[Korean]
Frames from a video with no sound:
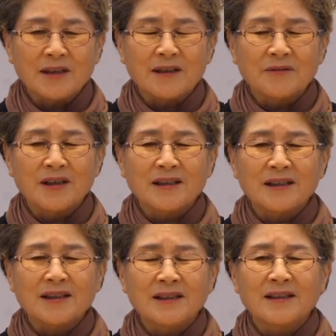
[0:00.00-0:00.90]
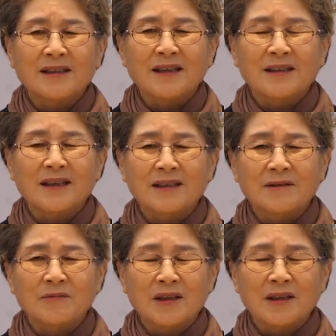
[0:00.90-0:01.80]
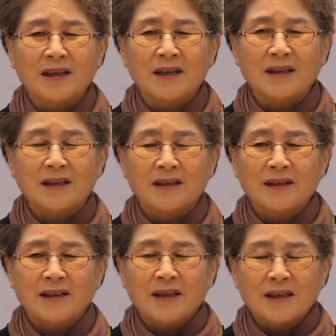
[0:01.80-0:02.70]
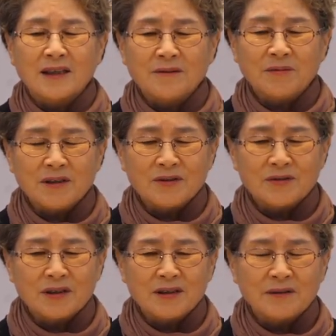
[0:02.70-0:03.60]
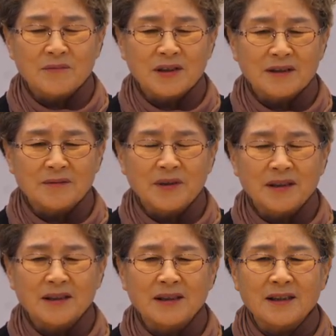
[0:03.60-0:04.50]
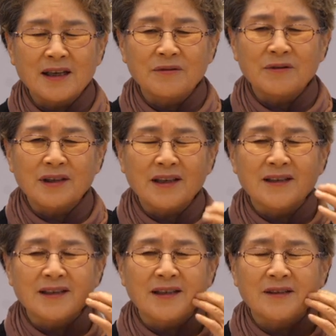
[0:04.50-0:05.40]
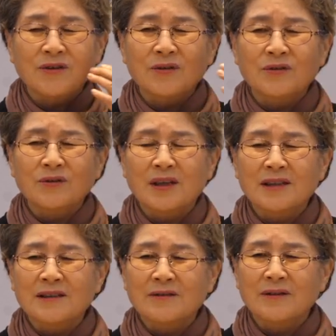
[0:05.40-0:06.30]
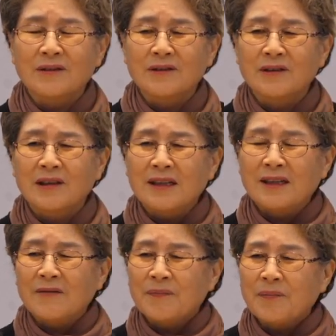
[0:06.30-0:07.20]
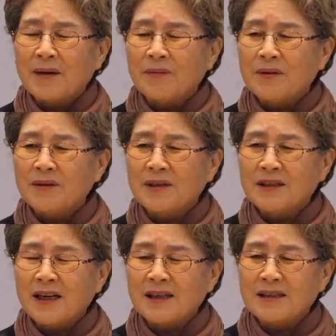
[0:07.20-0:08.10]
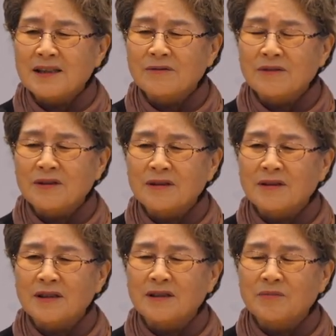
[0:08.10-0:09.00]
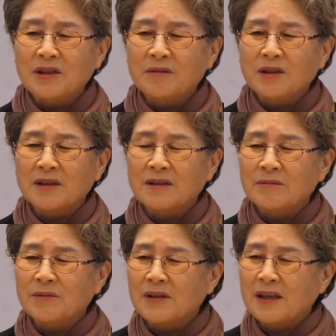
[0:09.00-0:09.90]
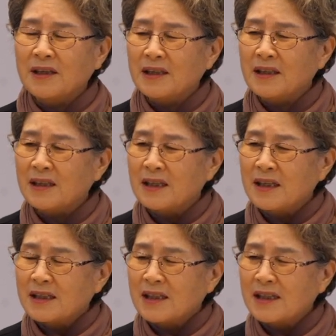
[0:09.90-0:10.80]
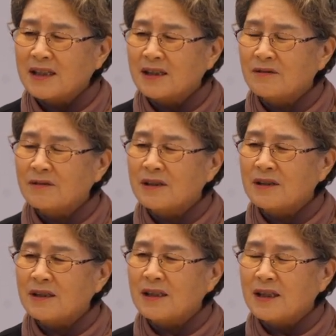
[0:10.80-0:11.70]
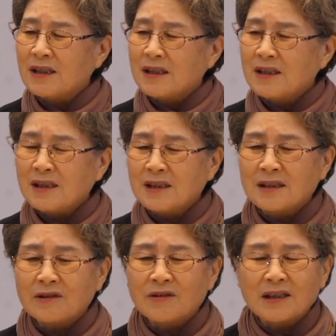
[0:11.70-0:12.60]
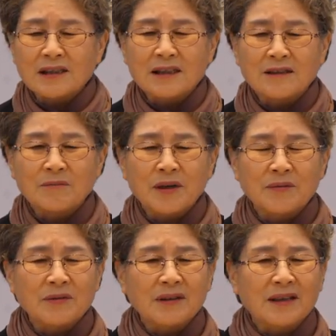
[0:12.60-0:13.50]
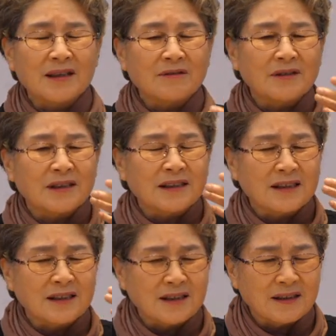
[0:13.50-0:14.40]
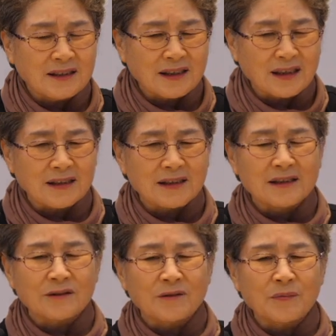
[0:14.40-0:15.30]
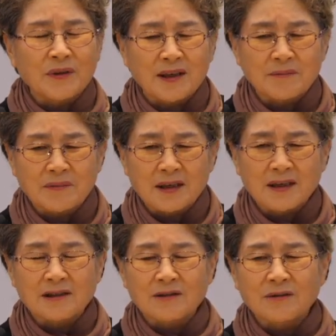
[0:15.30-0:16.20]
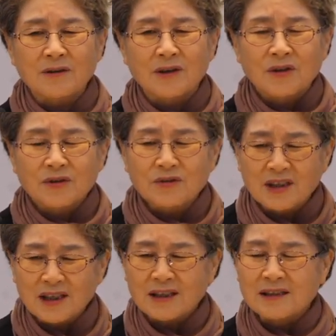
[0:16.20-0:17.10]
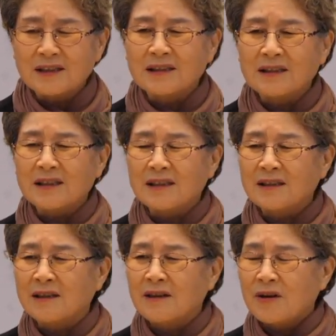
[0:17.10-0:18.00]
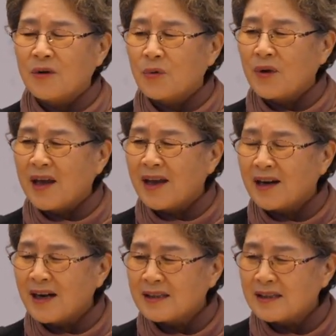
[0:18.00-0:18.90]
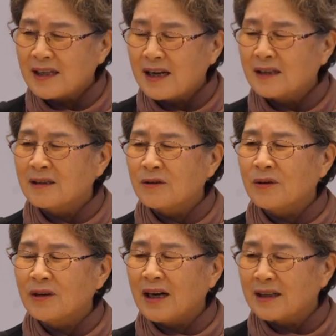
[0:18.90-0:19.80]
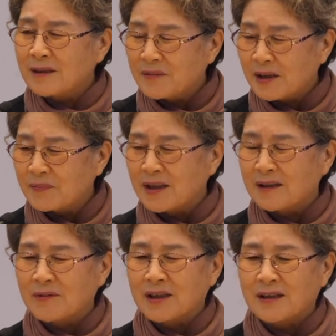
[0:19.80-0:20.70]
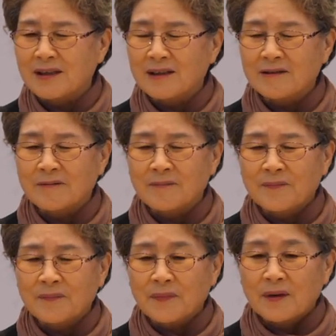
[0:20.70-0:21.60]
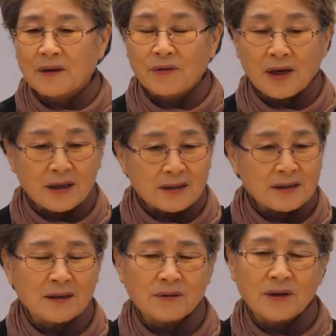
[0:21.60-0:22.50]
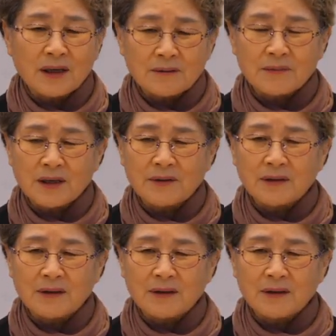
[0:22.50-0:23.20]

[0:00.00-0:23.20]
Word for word: 영광이 드러날 거 아닙니까? 그분이 주신 음식을 먹을 때 우리 혈색도 좋아지고 바벨론의 다른 친구들이 음식 먹은 것보다 이 새 친구들이 열흘 동안 시험해 보니까 얼굴이 더 깨끗해지고 피가 맑아지고 윤택해지는 이런 외관상도 아름답다 이 말이에요. 외관상도 아름다워요.